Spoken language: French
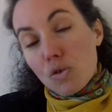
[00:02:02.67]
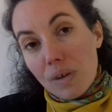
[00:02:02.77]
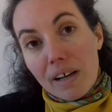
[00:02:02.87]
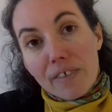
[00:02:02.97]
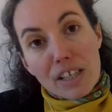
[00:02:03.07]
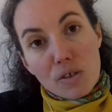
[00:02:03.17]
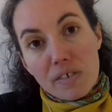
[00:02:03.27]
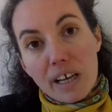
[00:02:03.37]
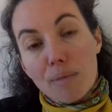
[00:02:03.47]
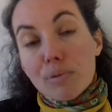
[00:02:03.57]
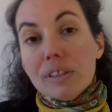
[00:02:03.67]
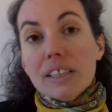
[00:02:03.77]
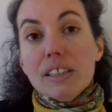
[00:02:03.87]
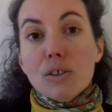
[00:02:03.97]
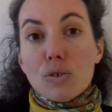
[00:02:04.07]
soit un versant
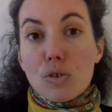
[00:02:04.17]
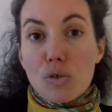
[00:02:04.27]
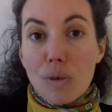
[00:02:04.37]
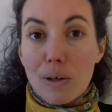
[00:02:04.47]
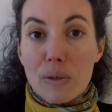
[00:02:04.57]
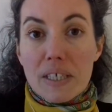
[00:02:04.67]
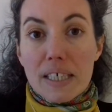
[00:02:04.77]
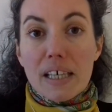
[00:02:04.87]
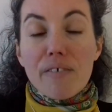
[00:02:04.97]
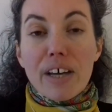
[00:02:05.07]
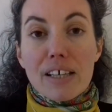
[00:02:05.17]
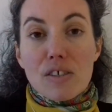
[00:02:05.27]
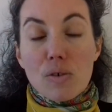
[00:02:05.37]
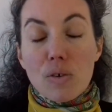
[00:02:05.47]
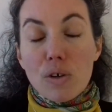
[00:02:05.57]
thérapeutique, que ce soit aussi un
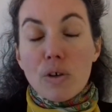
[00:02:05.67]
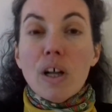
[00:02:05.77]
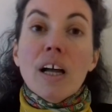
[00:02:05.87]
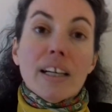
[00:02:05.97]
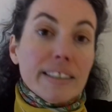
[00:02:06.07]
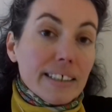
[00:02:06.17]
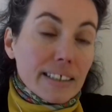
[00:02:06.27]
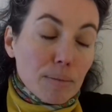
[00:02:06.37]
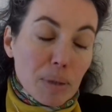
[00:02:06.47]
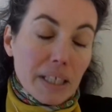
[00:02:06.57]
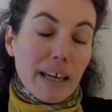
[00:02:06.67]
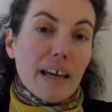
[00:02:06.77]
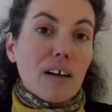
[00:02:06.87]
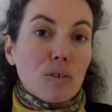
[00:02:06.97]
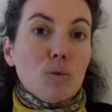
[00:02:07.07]
versant euh,
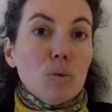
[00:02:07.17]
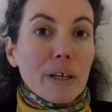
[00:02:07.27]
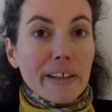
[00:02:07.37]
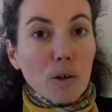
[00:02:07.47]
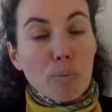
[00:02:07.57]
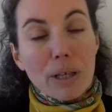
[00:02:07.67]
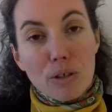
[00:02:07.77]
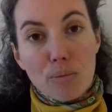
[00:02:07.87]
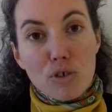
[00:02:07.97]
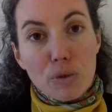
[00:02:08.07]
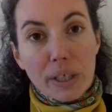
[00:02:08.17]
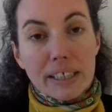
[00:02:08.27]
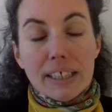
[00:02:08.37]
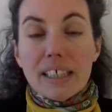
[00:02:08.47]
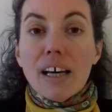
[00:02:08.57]
disciplinaire ou un accompagnement
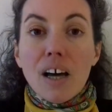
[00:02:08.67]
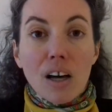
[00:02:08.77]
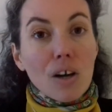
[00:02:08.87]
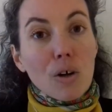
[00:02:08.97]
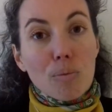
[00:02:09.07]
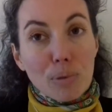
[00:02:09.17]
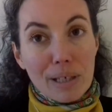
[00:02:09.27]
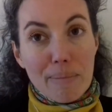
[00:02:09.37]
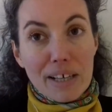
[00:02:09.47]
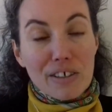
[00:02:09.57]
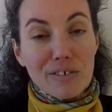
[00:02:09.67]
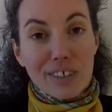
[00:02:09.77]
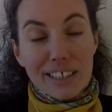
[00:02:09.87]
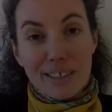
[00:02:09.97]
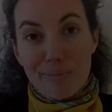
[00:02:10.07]
juridique euh, pour les personnes
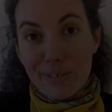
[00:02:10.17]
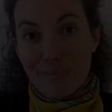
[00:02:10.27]
victimes.